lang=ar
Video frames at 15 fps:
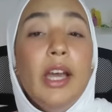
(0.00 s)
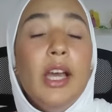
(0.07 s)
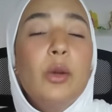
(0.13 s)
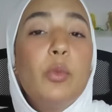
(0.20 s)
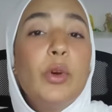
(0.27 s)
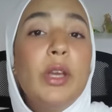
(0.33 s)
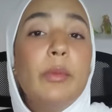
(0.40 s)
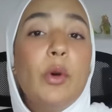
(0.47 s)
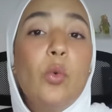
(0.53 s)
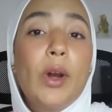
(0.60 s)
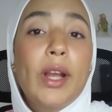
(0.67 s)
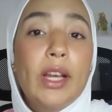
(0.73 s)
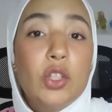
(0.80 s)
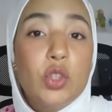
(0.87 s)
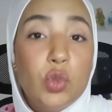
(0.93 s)
المهم هو
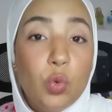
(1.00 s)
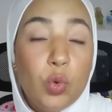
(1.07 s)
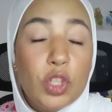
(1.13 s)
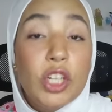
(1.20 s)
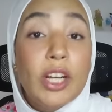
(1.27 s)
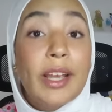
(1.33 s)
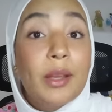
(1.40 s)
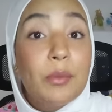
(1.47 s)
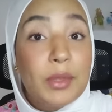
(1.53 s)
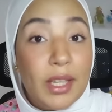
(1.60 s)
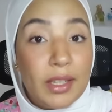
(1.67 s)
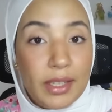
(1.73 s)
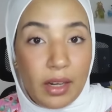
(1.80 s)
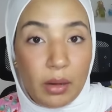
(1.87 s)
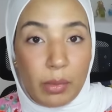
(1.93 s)
كان تزوج
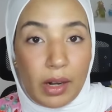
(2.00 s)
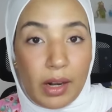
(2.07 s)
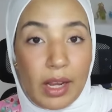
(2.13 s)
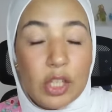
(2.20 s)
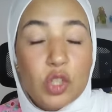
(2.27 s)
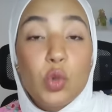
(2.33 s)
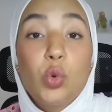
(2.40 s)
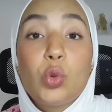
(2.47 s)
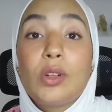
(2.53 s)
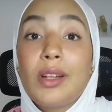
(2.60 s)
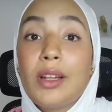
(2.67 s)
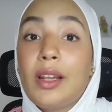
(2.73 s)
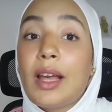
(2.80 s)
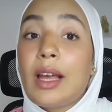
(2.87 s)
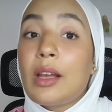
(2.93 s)
خمسة ديال المرات
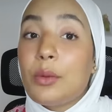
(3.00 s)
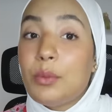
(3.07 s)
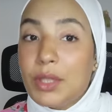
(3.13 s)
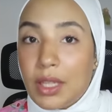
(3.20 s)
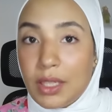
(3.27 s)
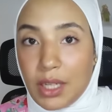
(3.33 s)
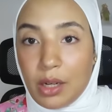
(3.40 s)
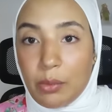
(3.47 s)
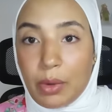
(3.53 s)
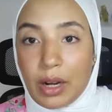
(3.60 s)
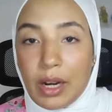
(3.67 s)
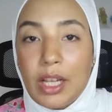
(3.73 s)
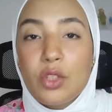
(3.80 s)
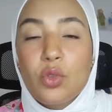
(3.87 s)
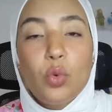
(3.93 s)
وطلق خمسة ديال
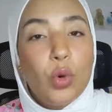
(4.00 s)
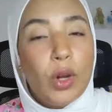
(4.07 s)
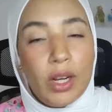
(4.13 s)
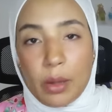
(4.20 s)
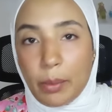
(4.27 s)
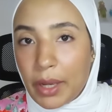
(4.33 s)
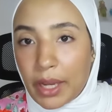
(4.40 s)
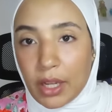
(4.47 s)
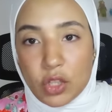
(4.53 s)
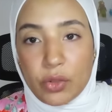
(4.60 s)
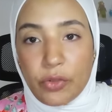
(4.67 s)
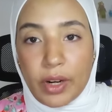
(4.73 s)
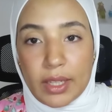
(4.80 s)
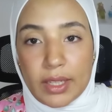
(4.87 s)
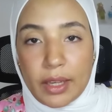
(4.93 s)
المرات وانا ما كانش
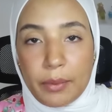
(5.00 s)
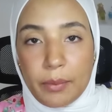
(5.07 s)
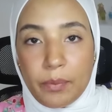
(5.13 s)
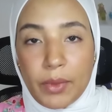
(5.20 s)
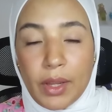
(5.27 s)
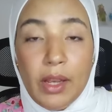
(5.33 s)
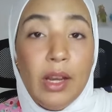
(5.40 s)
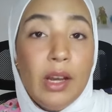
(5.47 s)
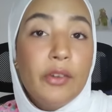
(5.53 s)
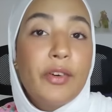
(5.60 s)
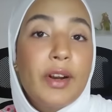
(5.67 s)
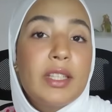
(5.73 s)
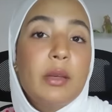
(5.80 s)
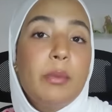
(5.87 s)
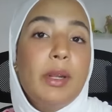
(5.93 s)
فراسي
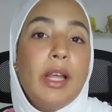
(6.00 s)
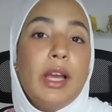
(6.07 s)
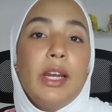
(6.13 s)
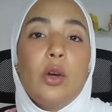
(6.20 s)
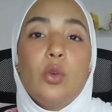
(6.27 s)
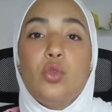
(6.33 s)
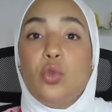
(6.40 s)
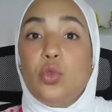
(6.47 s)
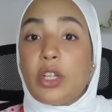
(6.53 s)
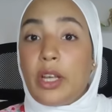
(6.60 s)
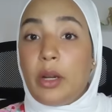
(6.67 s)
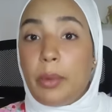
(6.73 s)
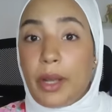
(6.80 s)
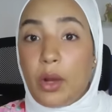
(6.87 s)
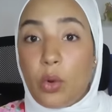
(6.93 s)
فراسي بلي انه تزوج
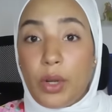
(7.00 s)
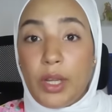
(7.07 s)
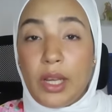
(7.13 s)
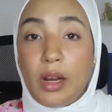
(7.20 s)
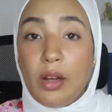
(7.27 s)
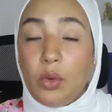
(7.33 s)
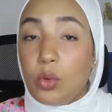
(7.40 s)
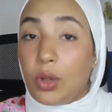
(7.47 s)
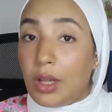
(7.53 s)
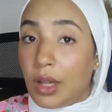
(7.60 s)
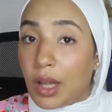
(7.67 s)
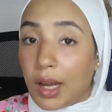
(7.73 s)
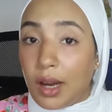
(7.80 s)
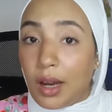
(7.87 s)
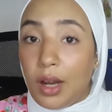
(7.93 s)
غير بكوريه
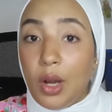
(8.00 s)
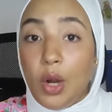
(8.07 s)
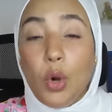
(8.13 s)
وطلقها